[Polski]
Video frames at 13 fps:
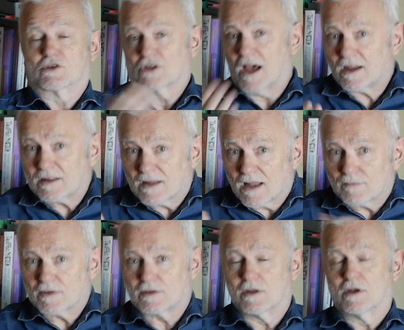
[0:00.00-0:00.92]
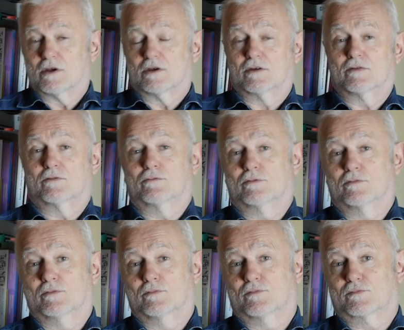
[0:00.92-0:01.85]
żart nawet y,
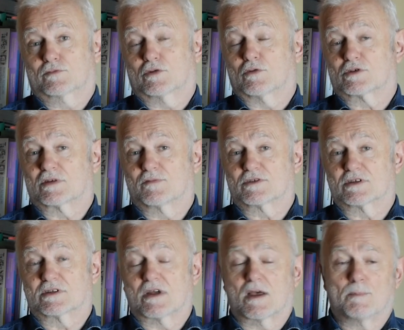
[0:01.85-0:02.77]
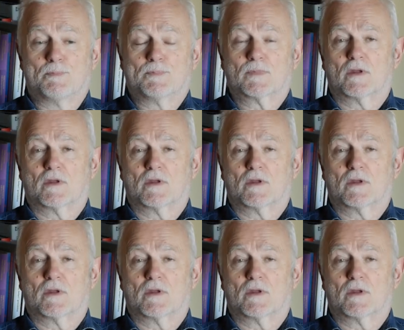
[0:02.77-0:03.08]
w książce wyczytałem.